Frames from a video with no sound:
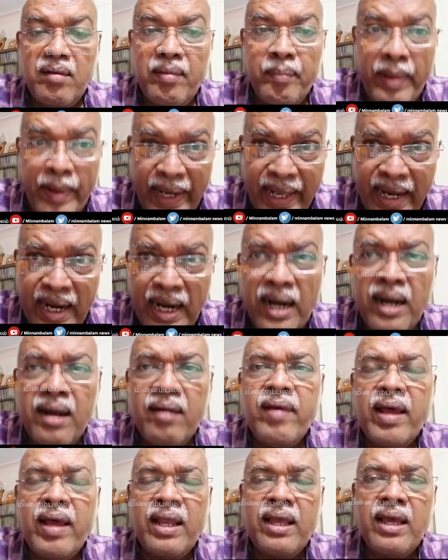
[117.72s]
பழைய நாள்
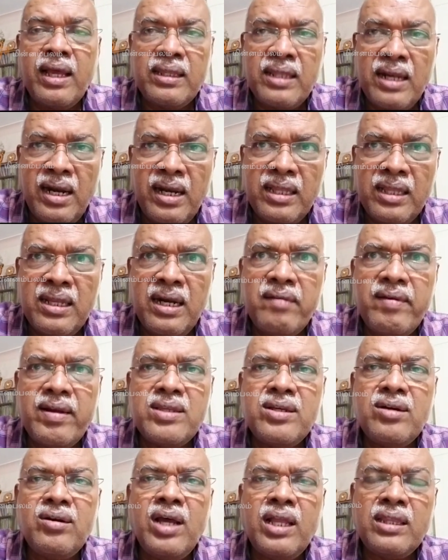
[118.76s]
வேலை அத்தனை நாள் எத்தனை நாள்
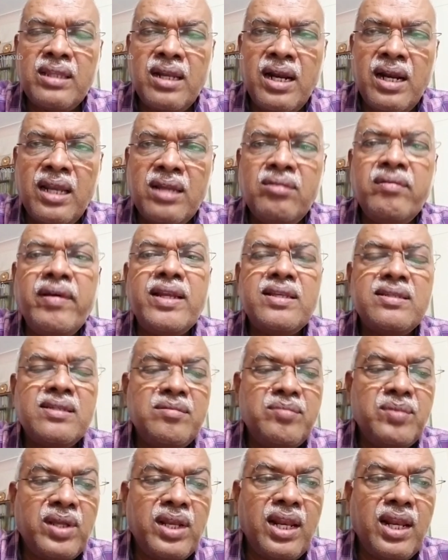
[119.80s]
விளைஞ்சாங்களோ அத்தனை நாளைக்கும் வேலை செய்ய
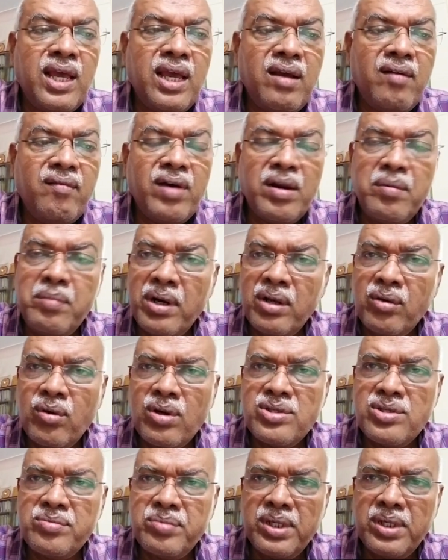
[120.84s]
முடியல வருமானம்
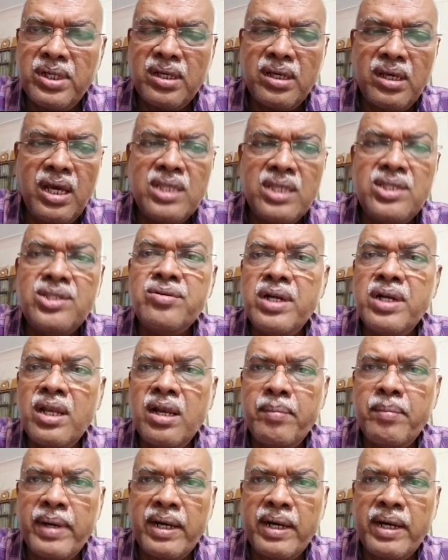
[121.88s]
குறைஞ்சி போயிருக்கு அஞ்சு வட்டியில்